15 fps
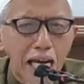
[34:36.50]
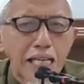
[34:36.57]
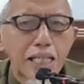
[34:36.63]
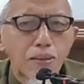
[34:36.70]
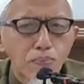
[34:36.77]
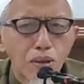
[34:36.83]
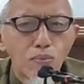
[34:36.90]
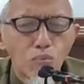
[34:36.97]

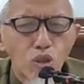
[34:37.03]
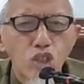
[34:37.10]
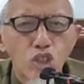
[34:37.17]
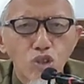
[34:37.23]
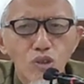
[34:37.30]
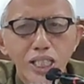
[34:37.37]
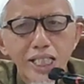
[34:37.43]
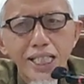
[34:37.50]
dan
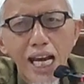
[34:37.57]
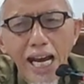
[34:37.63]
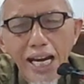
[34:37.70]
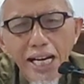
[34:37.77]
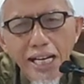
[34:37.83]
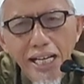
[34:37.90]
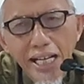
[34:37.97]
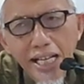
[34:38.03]
memusuhinya
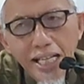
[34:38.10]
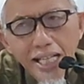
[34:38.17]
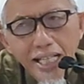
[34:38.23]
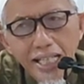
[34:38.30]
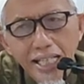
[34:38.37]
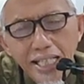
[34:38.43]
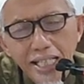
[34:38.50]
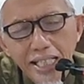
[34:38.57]

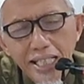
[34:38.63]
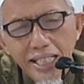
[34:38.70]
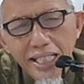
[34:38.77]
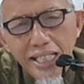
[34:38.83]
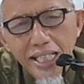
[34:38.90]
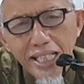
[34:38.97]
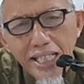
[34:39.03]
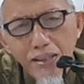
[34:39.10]

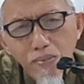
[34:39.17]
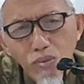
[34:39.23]
jadi